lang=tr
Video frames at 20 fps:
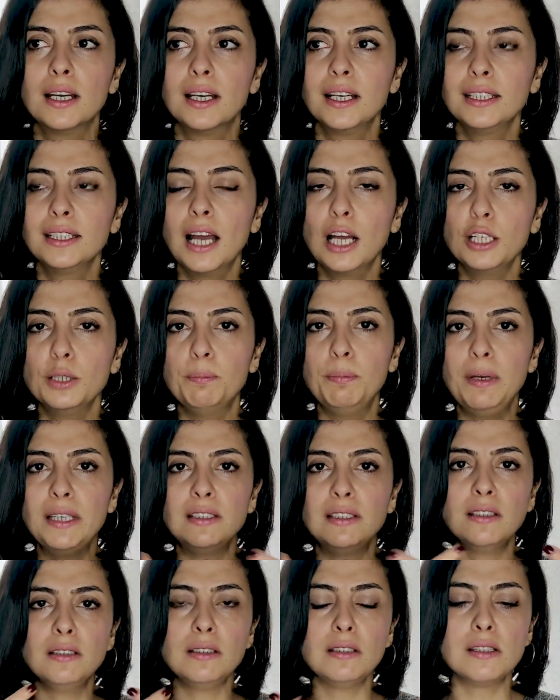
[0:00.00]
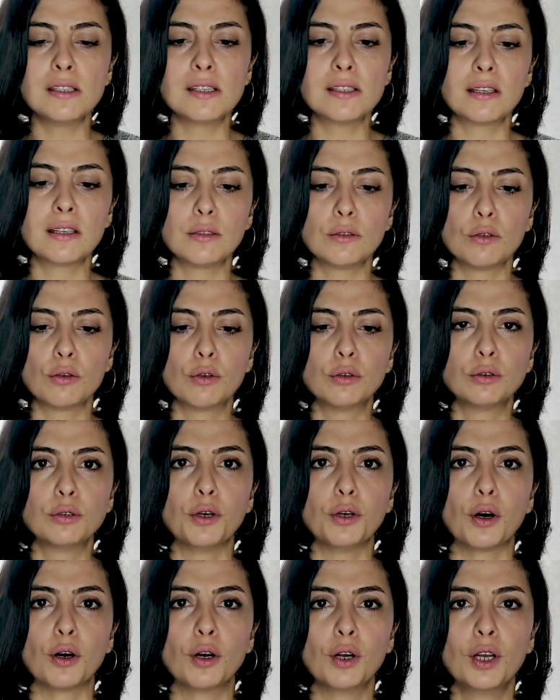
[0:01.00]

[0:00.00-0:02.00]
Yani bedeninizde ne oluyor?